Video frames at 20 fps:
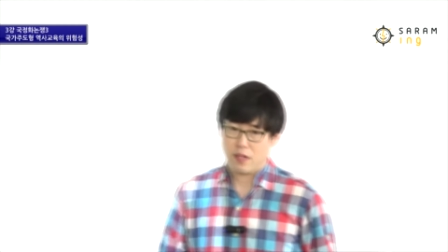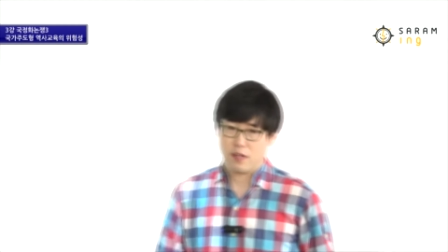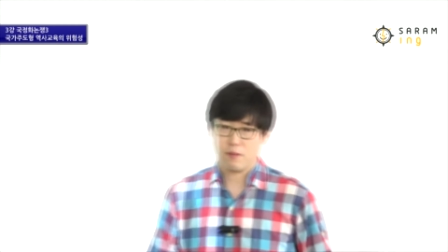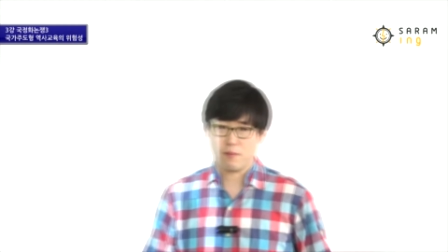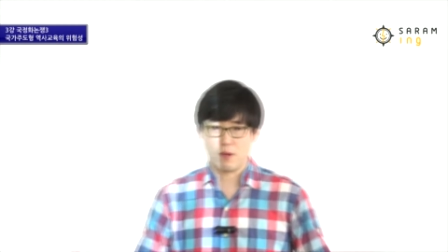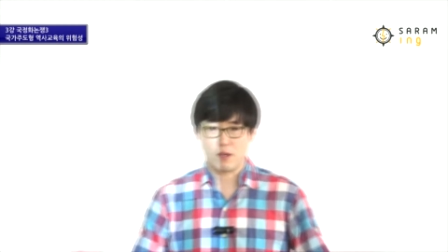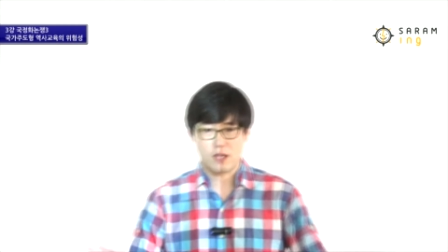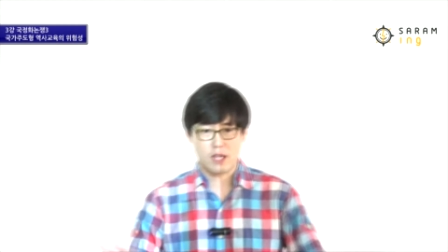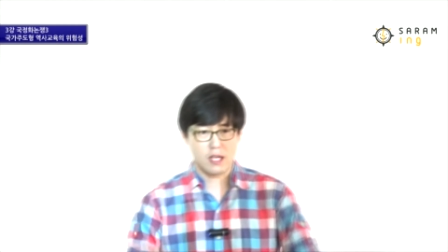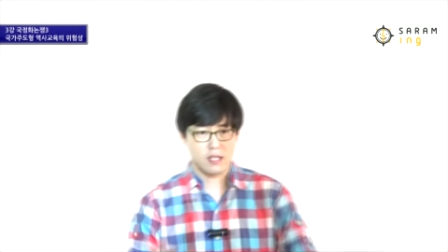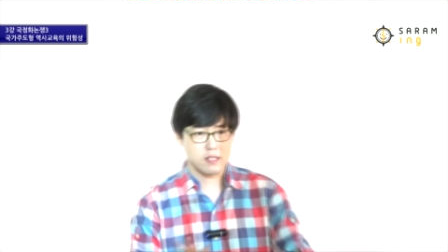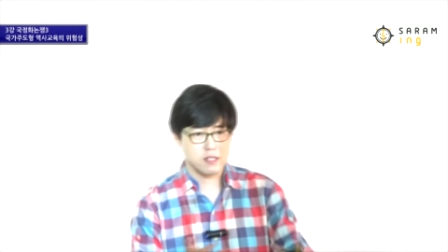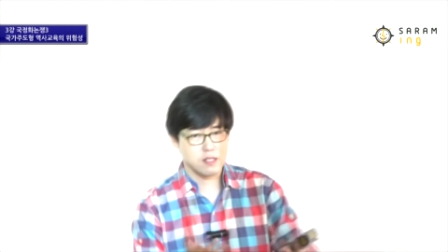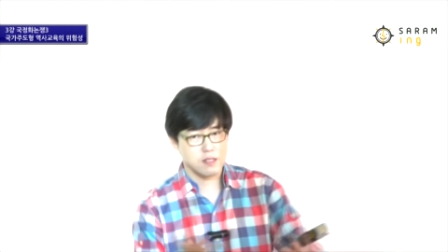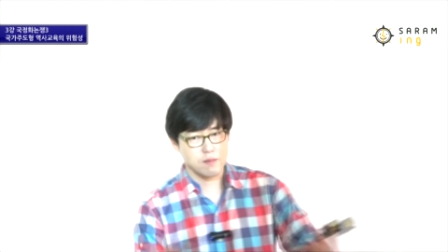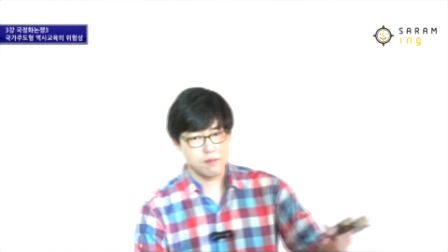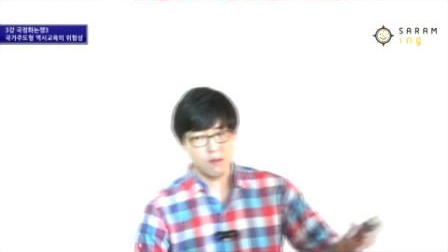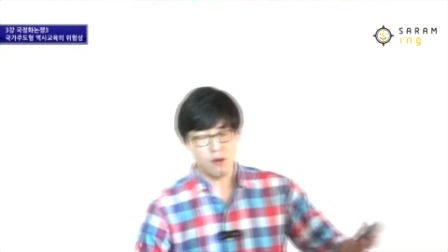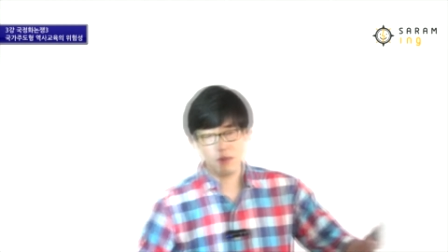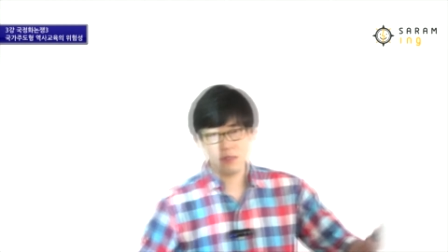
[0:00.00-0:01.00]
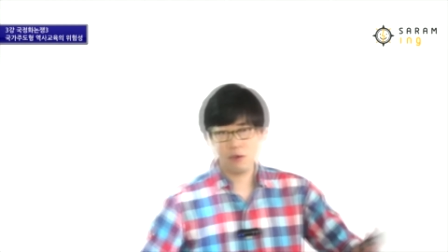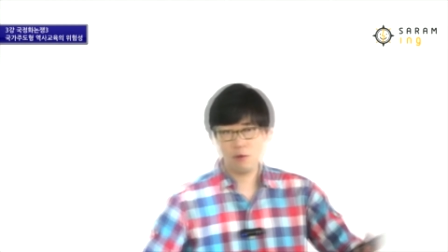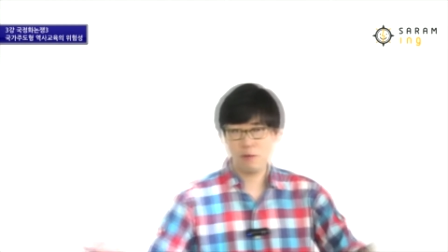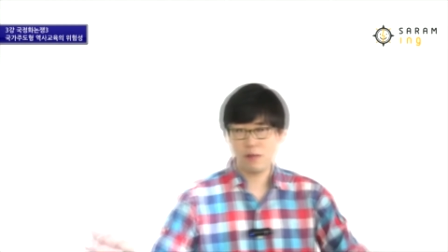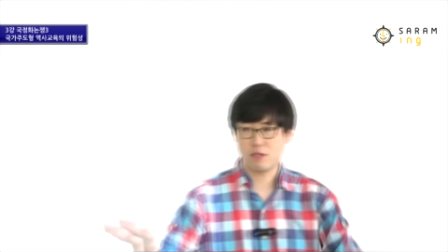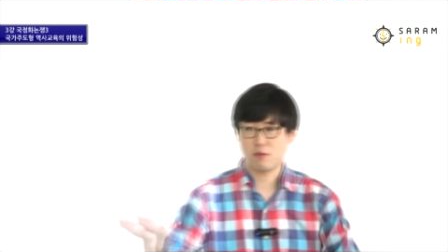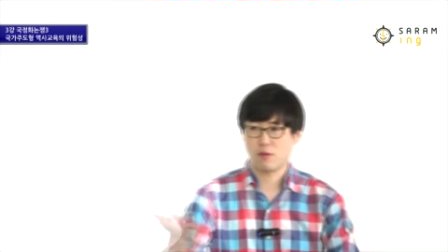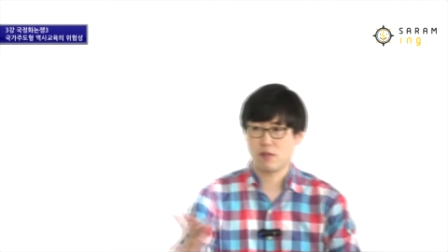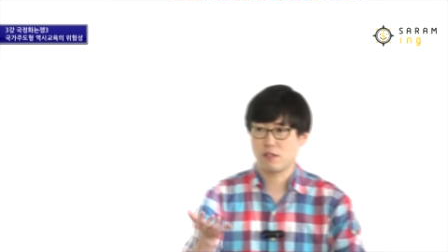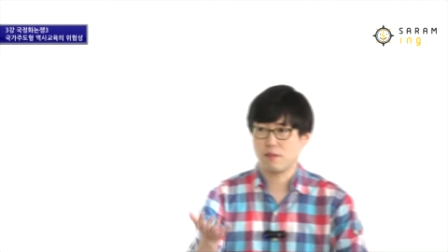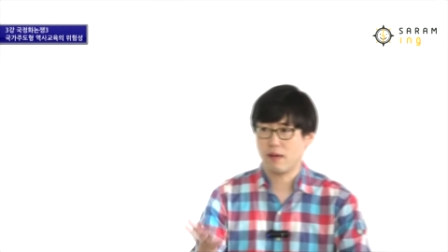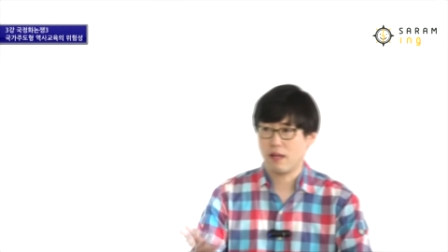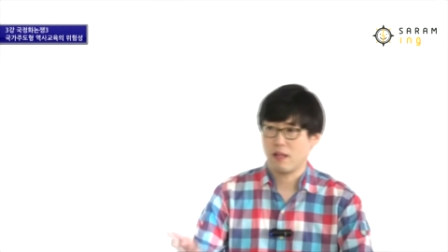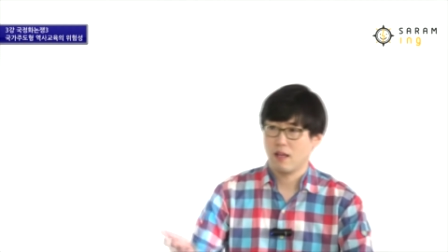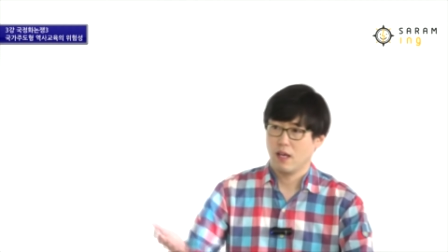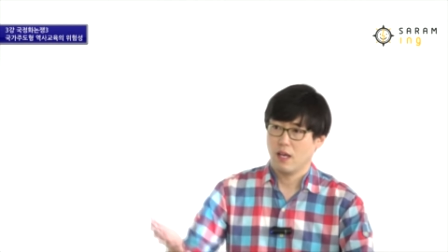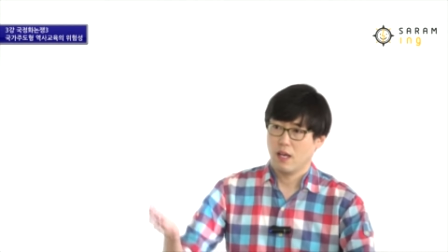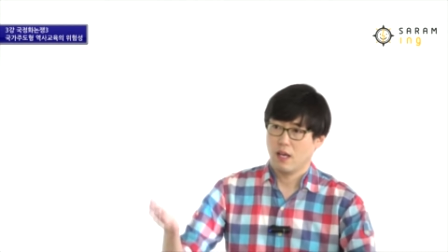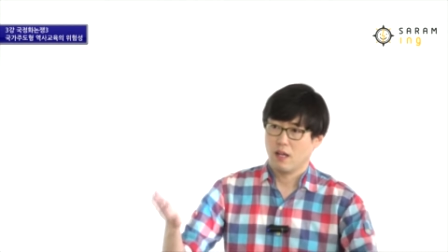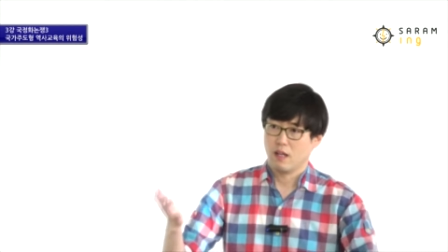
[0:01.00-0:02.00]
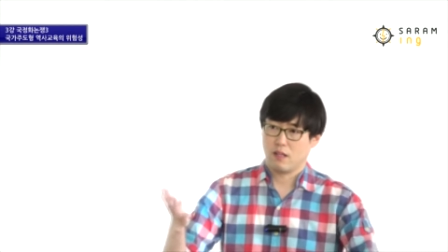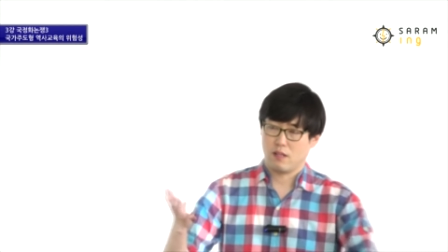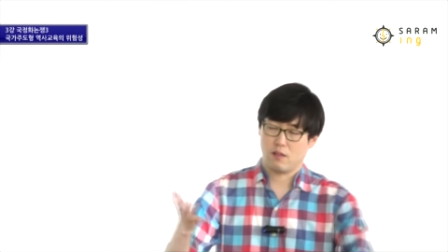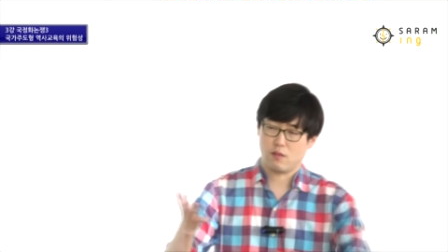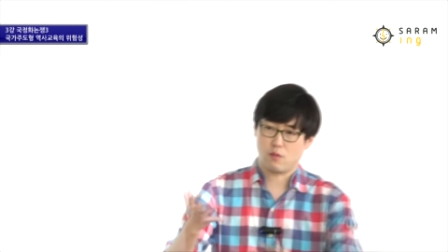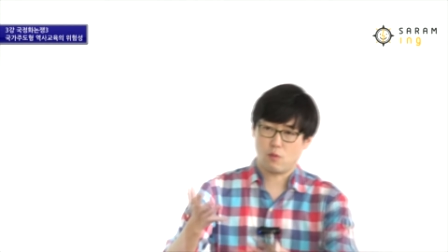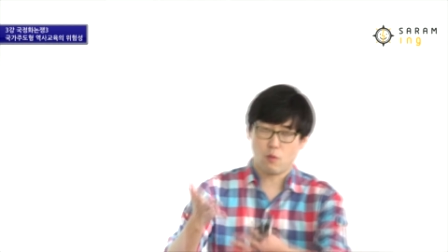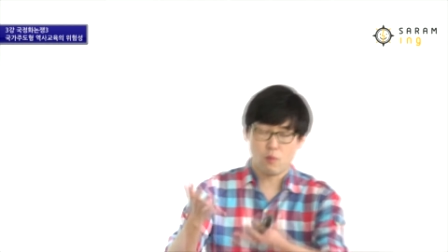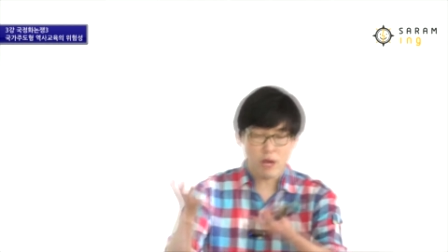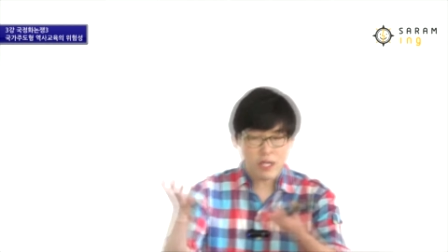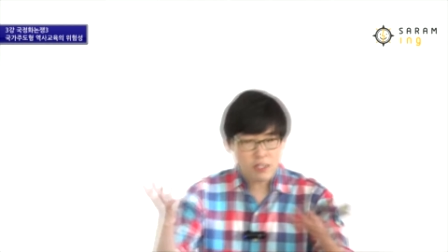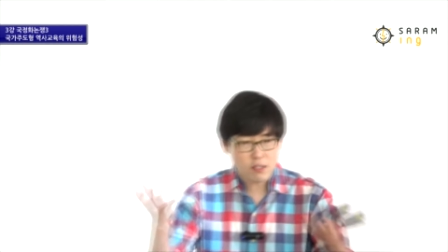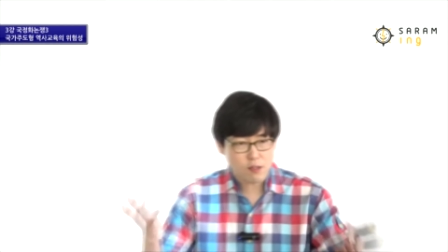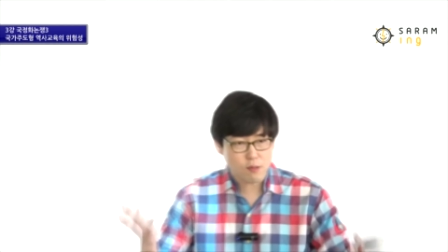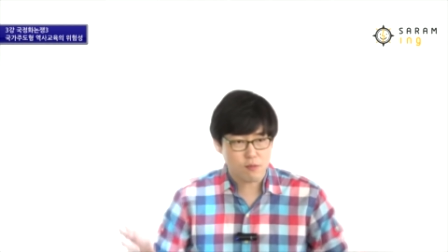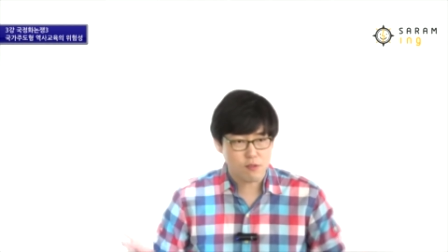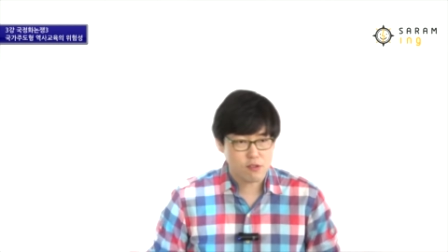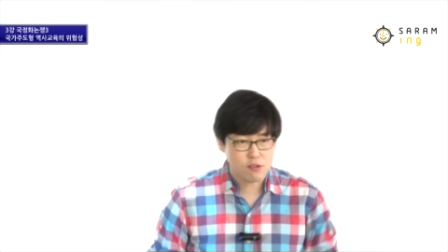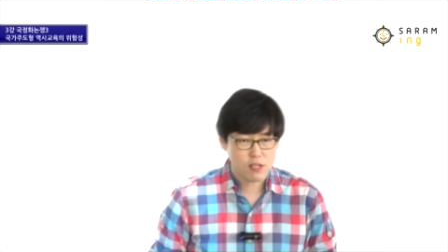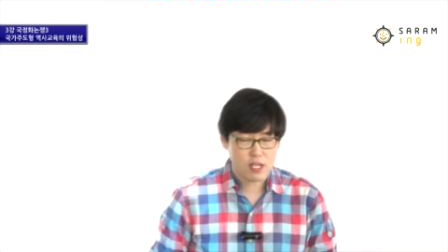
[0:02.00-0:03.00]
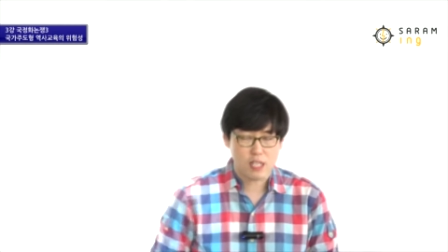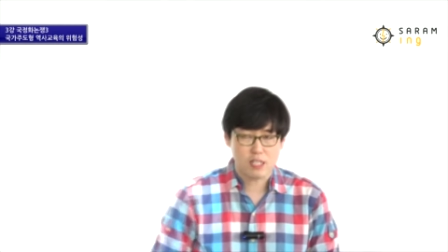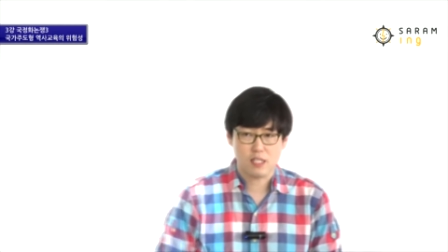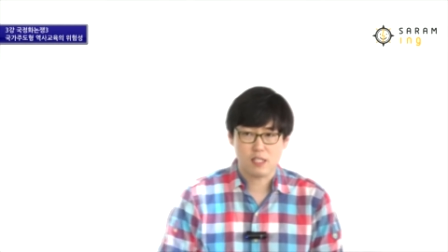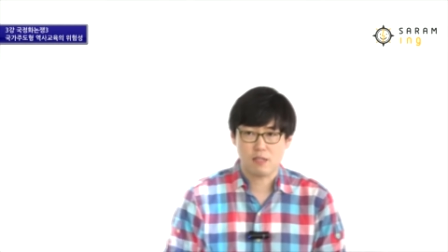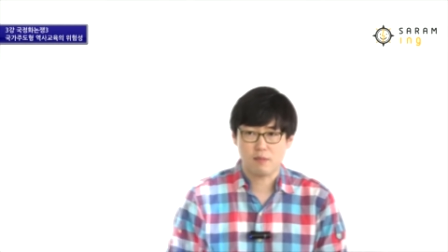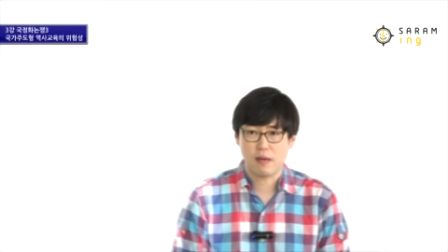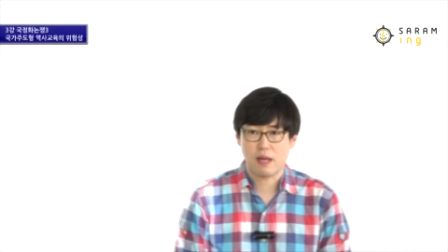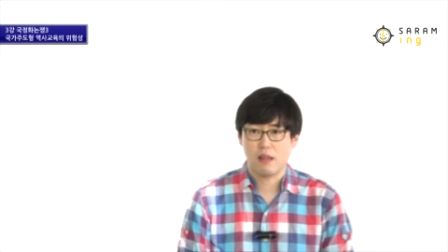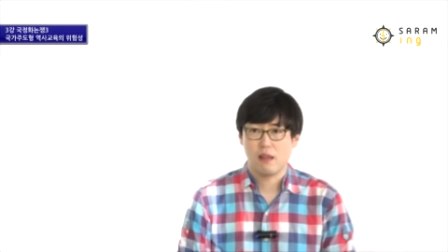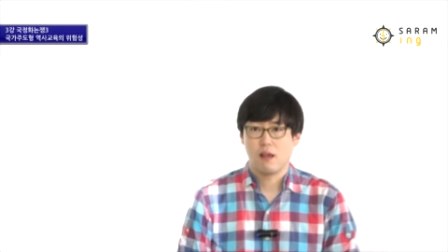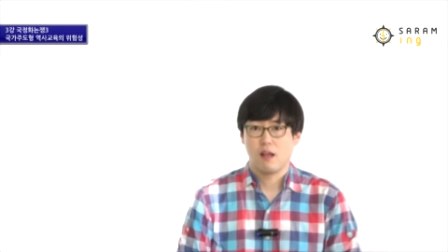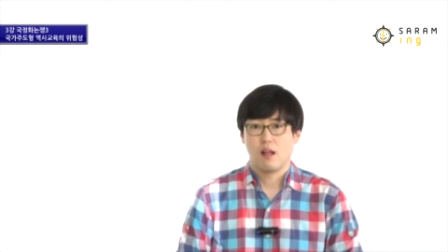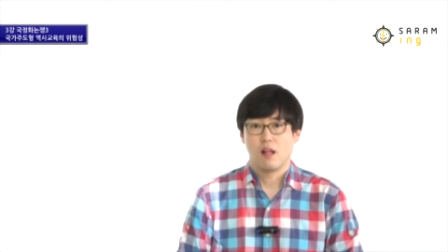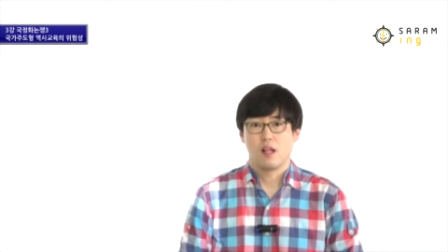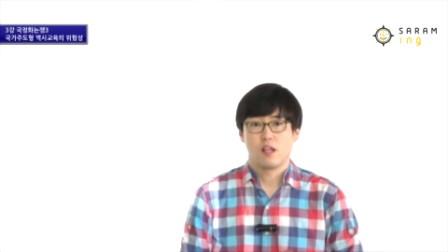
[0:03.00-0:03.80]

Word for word: 뭐 이렇게 지금 어떻게 공부하는지 모르겠지만 공부하셨던 분들이 계시겠지만